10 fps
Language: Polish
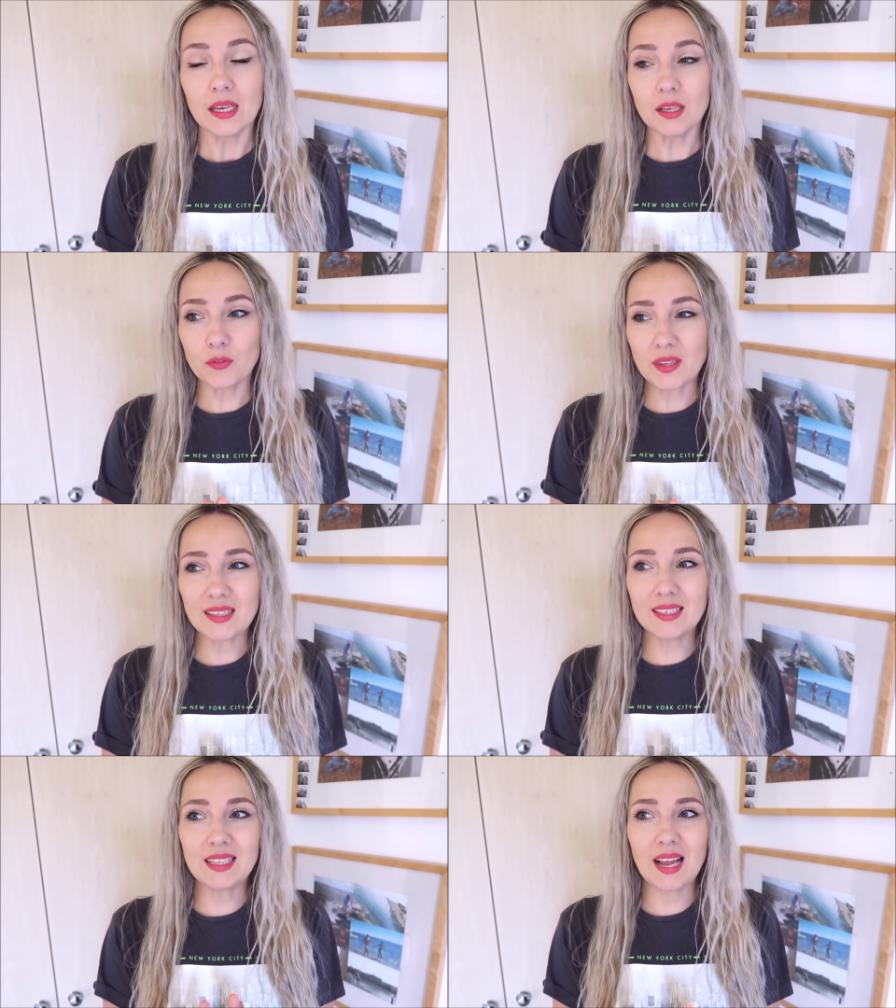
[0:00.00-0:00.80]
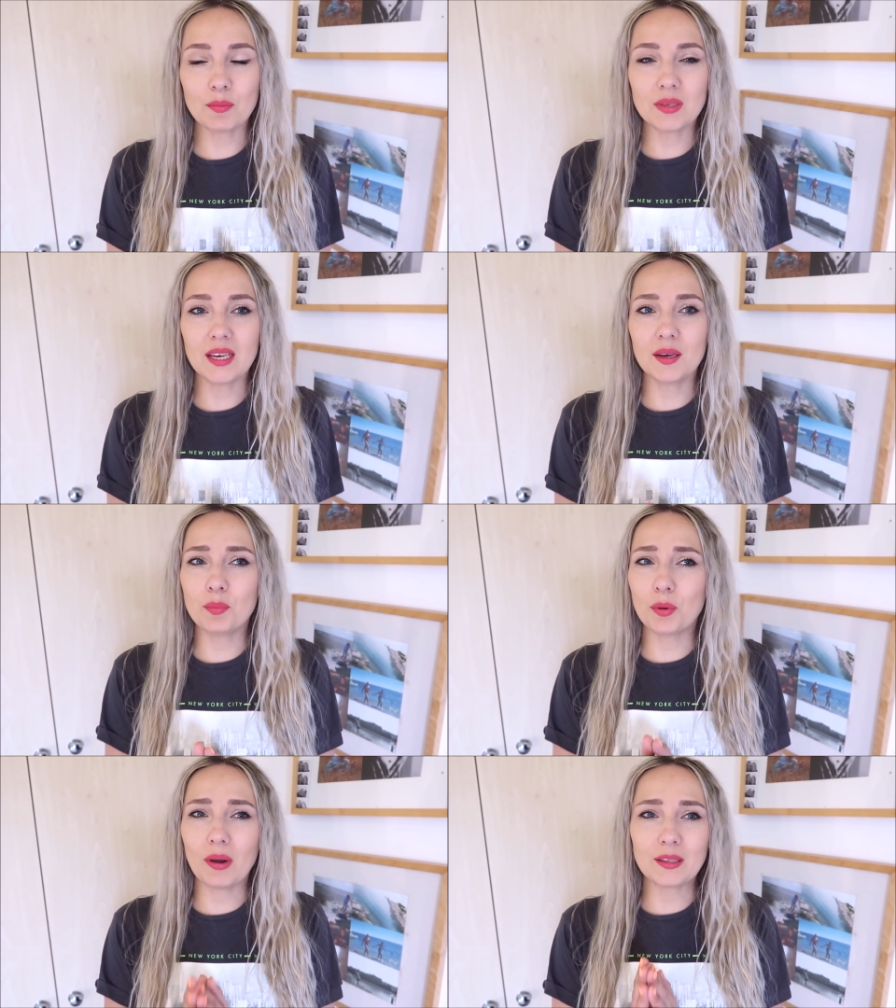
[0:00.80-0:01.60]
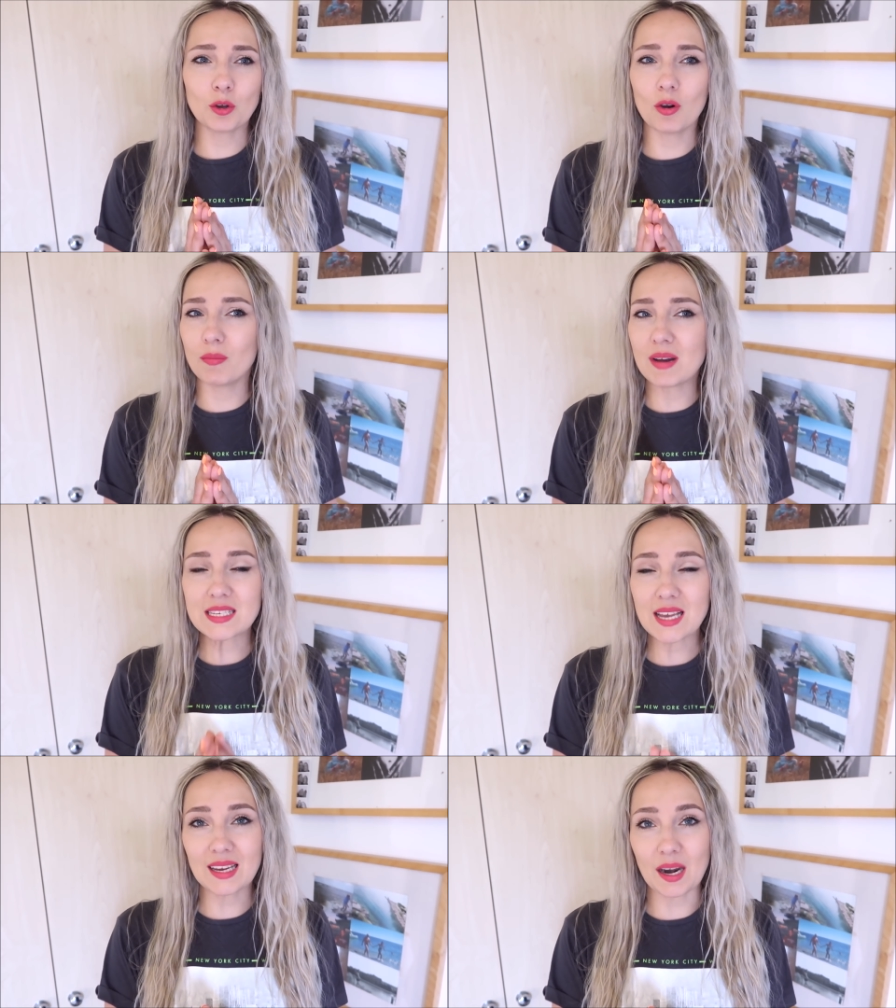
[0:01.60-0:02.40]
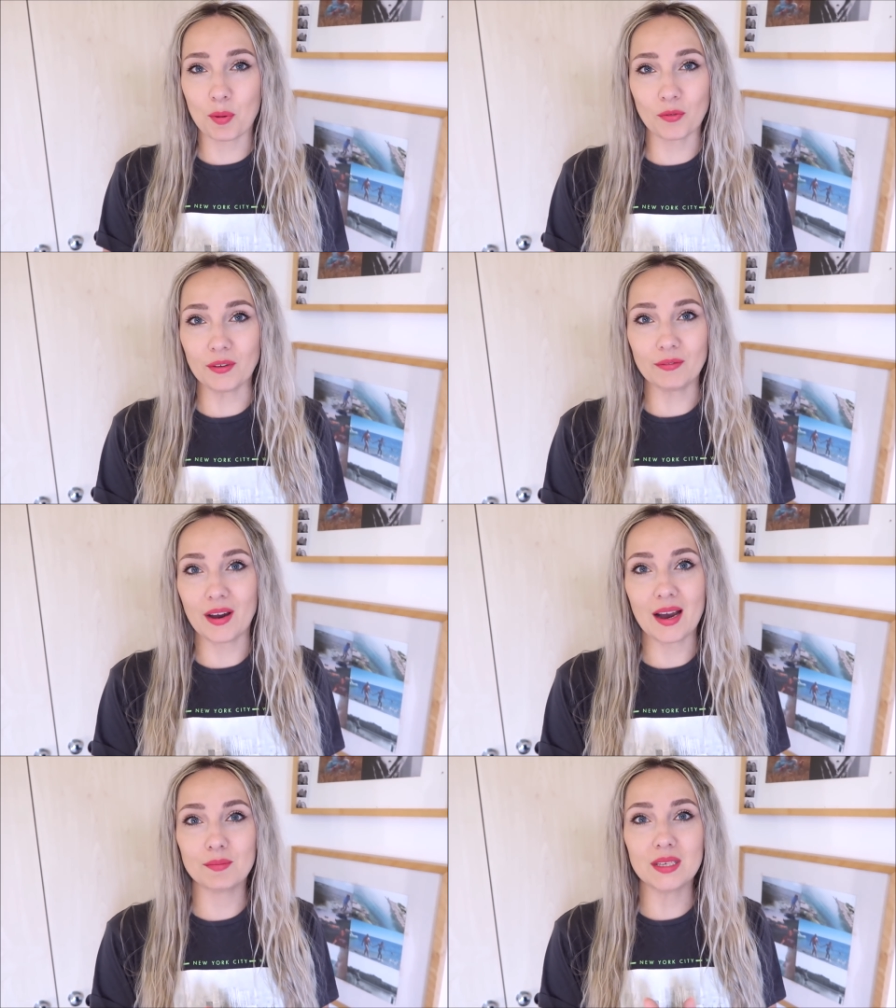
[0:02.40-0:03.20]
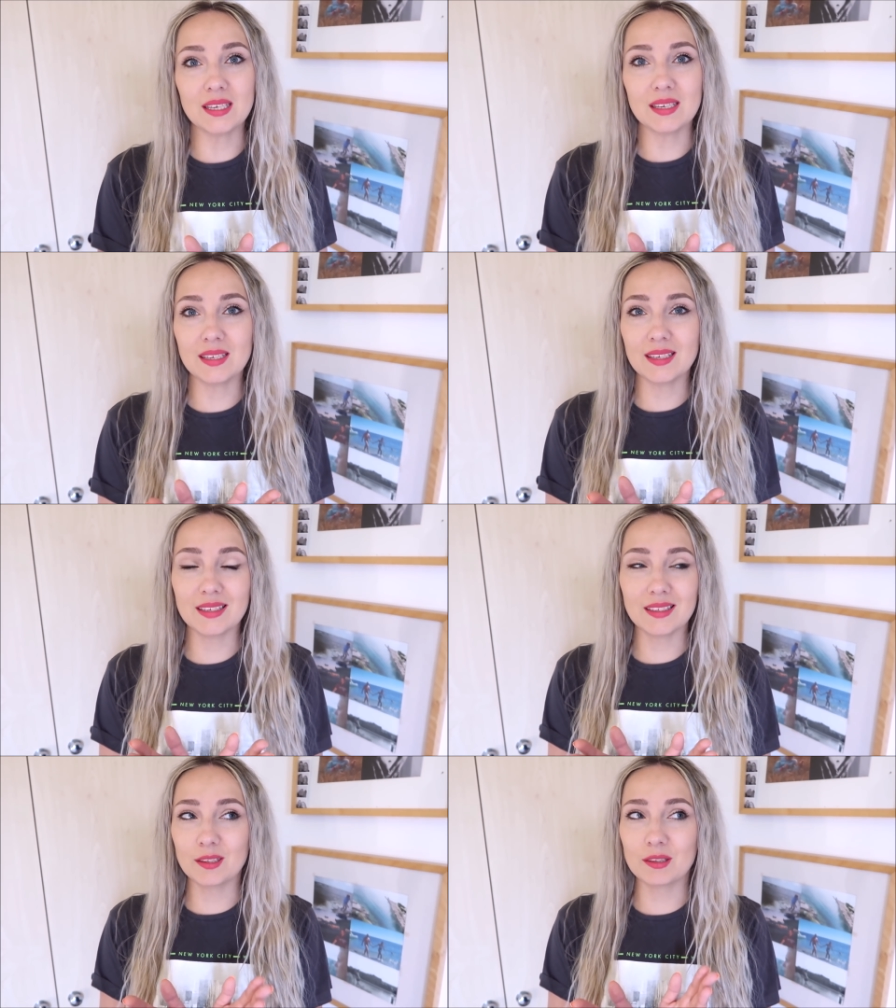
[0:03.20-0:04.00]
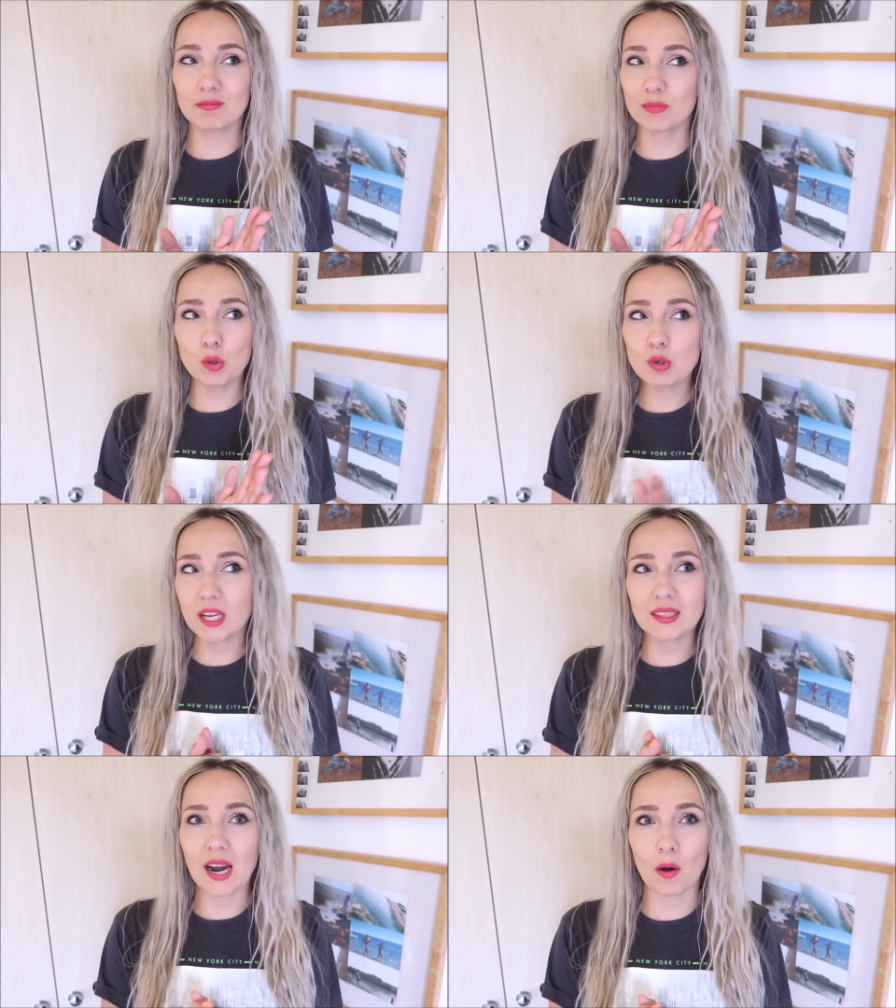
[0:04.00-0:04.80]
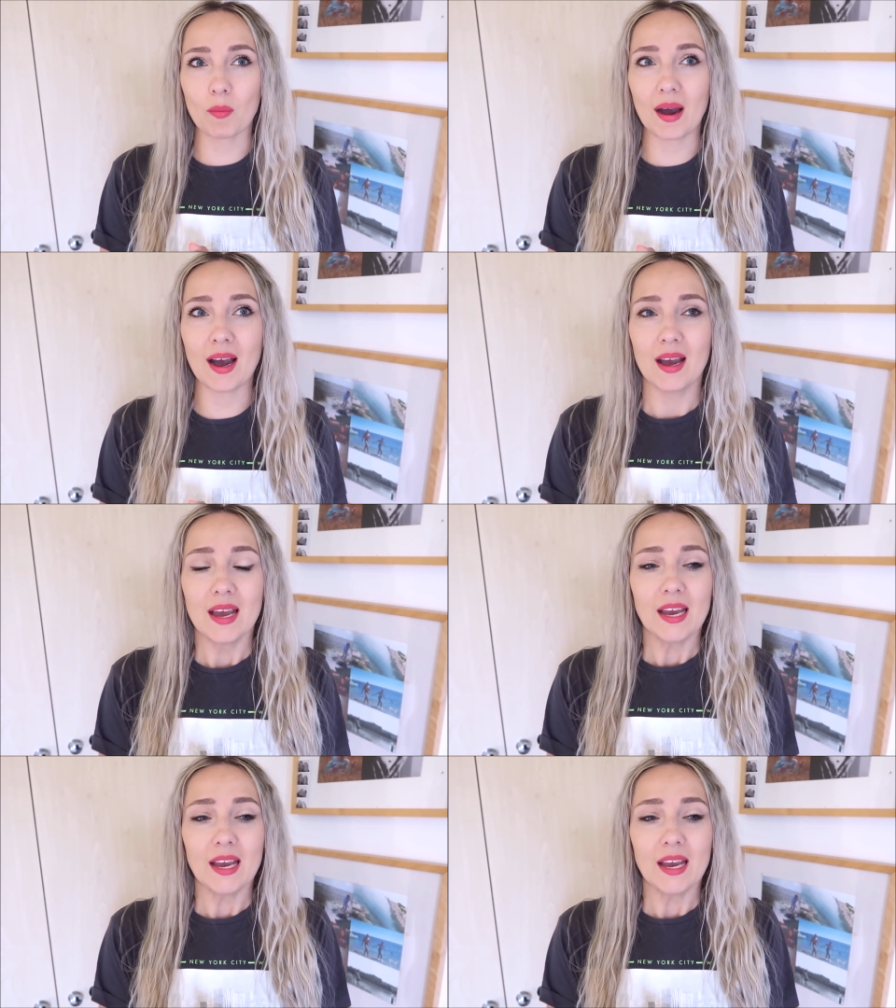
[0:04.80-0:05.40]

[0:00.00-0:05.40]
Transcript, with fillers: I wtedy dla mnie była to masakra, powiem Wam, i duża trauma.